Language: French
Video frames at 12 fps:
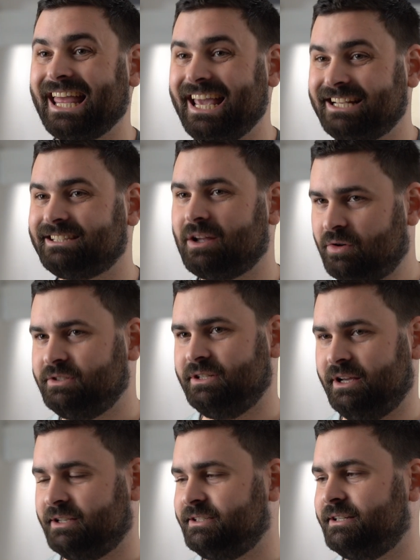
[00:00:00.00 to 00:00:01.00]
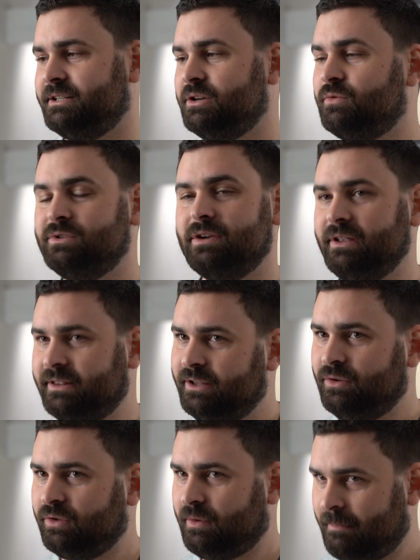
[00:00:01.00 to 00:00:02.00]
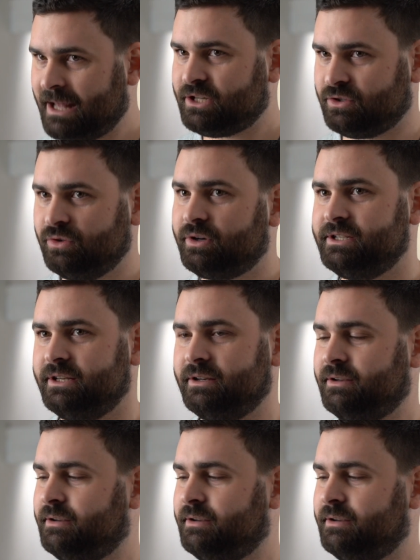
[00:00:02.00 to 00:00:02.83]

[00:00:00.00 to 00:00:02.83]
extraordinaire, c'est-à-dire que vous avez une détente match d'origine.